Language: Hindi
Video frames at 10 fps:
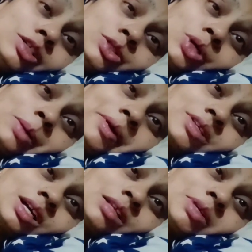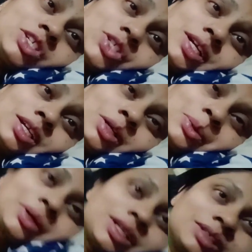जो आपके साथ मैं शेयर
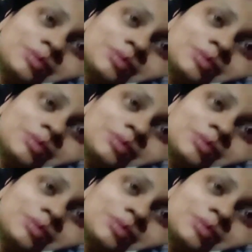करूँगी